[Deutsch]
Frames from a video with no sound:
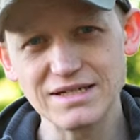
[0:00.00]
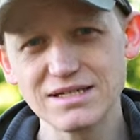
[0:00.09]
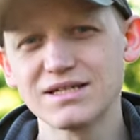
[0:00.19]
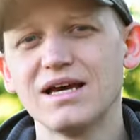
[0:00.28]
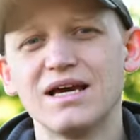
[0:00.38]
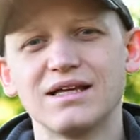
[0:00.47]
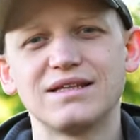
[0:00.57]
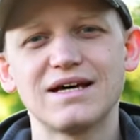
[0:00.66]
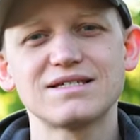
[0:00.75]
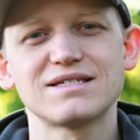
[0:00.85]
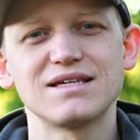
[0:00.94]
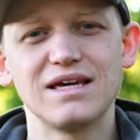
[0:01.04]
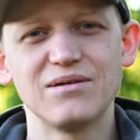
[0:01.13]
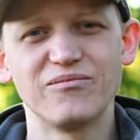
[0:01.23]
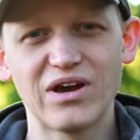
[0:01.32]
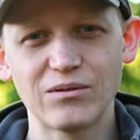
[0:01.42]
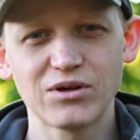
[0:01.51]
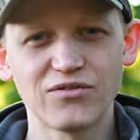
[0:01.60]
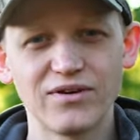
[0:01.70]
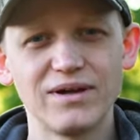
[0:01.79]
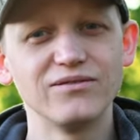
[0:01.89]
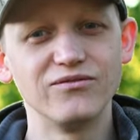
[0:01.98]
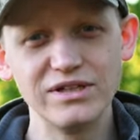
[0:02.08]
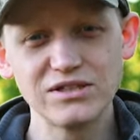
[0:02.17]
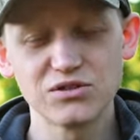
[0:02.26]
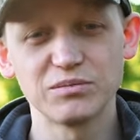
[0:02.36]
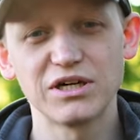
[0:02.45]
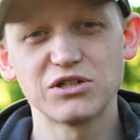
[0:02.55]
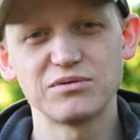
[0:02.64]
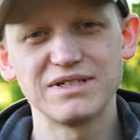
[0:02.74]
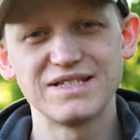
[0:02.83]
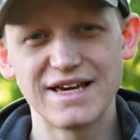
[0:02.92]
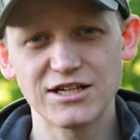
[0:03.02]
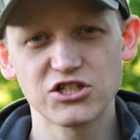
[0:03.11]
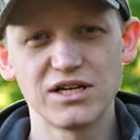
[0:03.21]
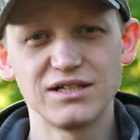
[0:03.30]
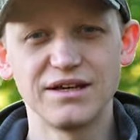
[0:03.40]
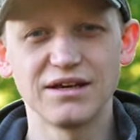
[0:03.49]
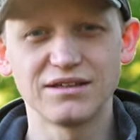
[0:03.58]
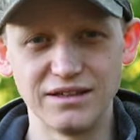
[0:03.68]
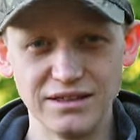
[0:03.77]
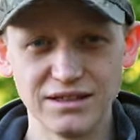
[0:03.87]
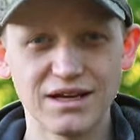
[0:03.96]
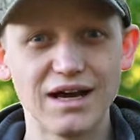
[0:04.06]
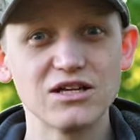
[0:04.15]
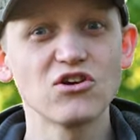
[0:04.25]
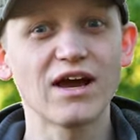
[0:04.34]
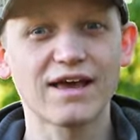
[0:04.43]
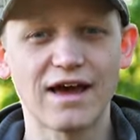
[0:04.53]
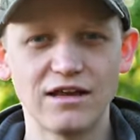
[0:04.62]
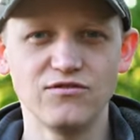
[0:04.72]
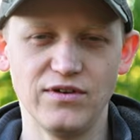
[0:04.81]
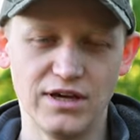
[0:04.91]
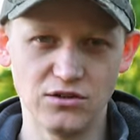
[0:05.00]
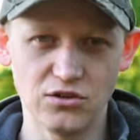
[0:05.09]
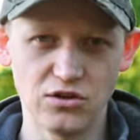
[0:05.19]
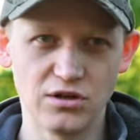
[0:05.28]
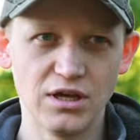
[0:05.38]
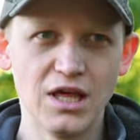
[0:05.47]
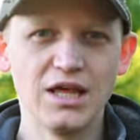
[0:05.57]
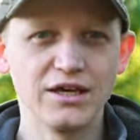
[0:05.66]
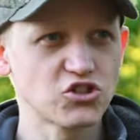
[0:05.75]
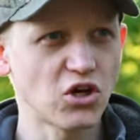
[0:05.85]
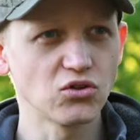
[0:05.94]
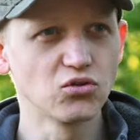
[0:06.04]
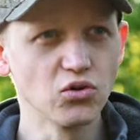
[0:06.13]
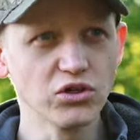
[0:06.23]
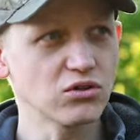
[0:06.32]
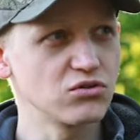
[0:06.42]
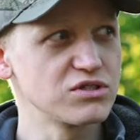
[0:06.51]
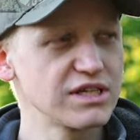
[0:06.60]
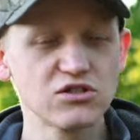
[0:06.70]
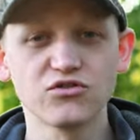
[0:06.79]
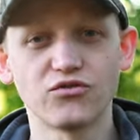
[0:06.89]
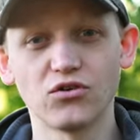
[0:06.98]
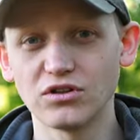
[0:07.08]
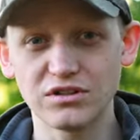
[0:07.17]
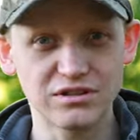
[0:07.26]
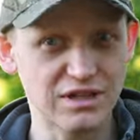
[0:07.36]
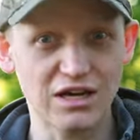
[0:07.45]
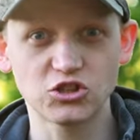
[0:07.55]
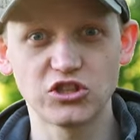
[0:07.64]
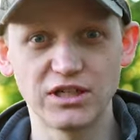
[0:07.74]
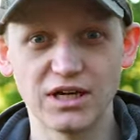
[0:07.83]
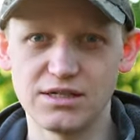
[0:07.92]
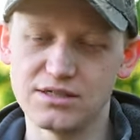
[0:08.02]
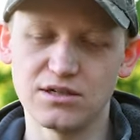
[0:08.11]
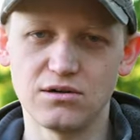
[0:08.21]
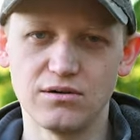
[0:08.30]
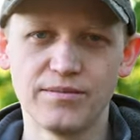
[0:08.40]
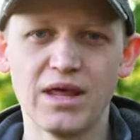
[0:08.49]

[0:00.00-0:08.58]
ist, dass eben Wärmequellen wild zum Beispiel sehr schnell detektiert, also erkannt werden können. Ihr schaut durch und seht sofort, da steht eine Sau.